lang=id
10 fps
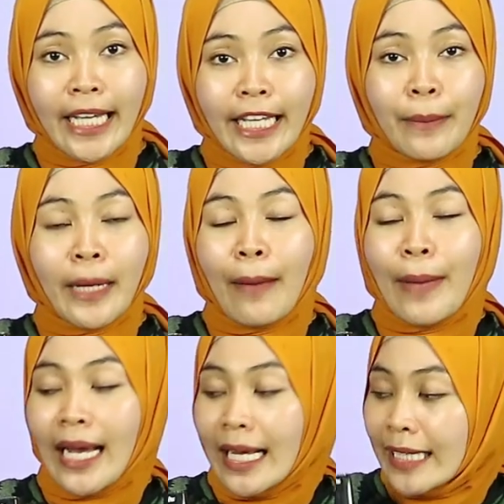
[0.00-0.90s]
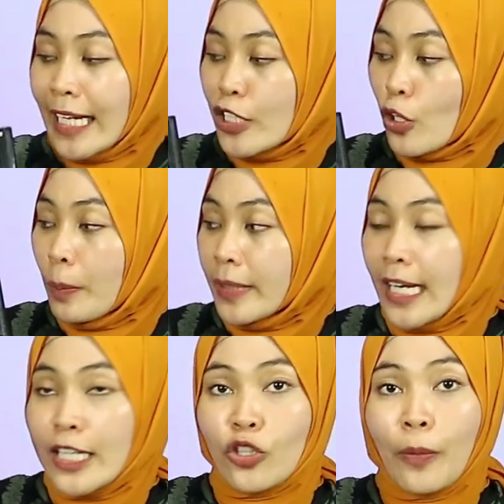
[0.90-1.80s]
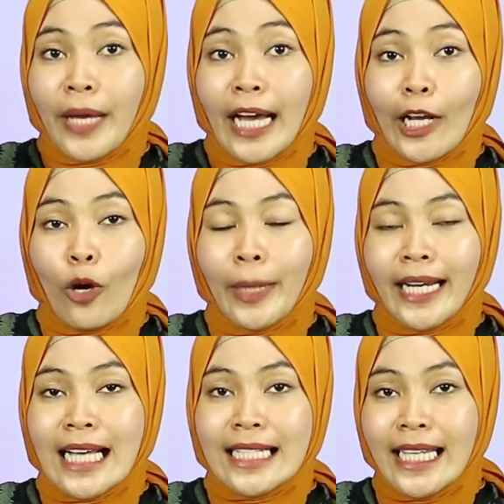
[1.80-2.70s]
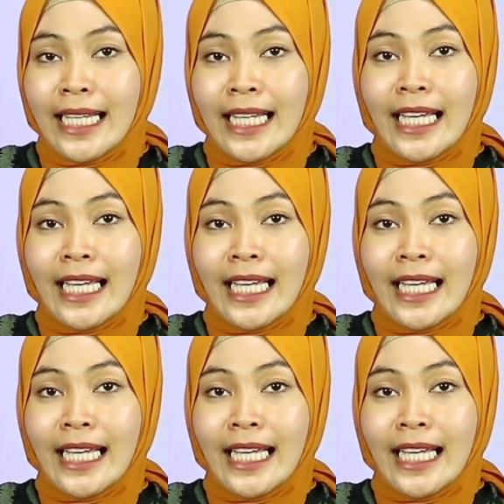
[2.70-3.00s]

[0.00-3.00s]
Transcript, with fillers: ingin menambahkan teleskop-teleskop yang rekomendasi,